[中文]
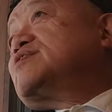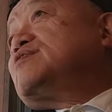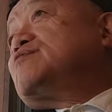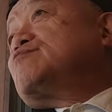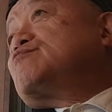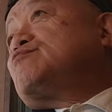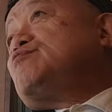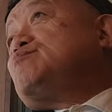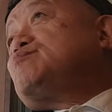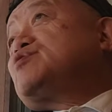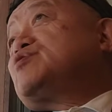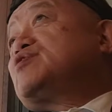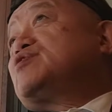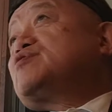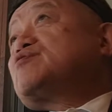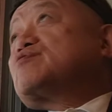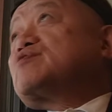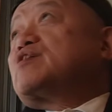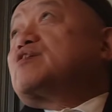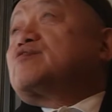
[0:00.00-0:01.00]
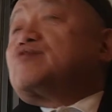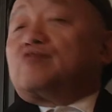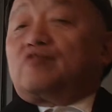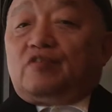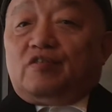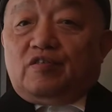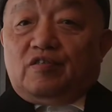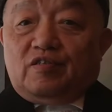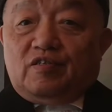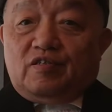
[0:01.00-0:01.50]
跟昆明街交叉口
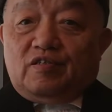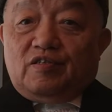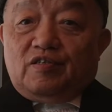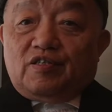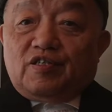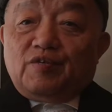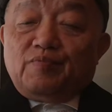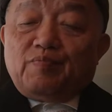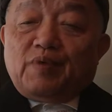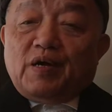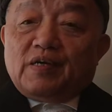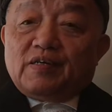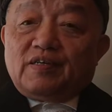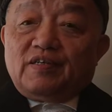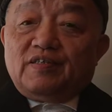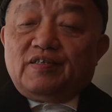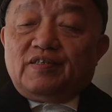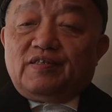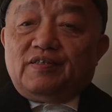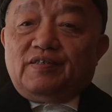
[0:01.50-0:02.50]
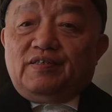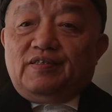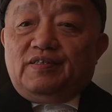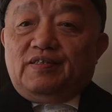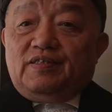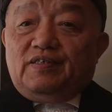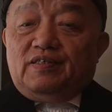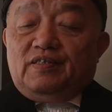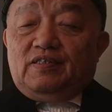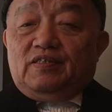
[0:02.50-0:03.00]
的星巴克
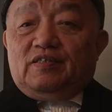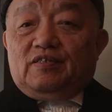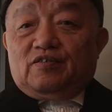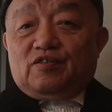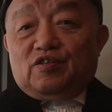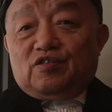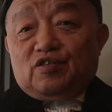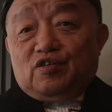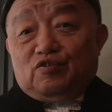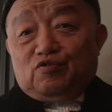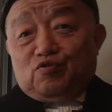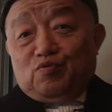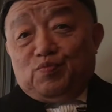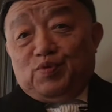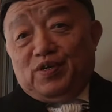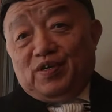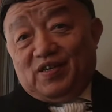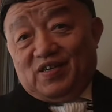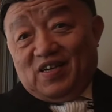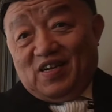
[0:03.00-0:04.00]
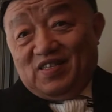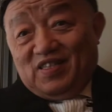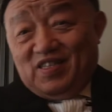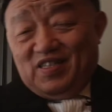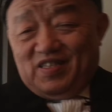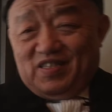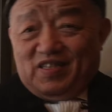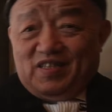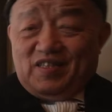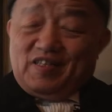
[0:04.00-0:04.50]
正在准备看
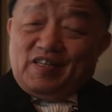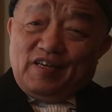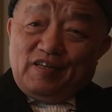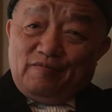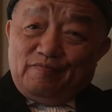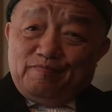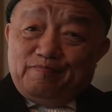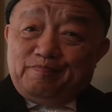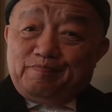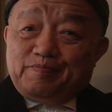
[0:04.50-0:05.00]
电影。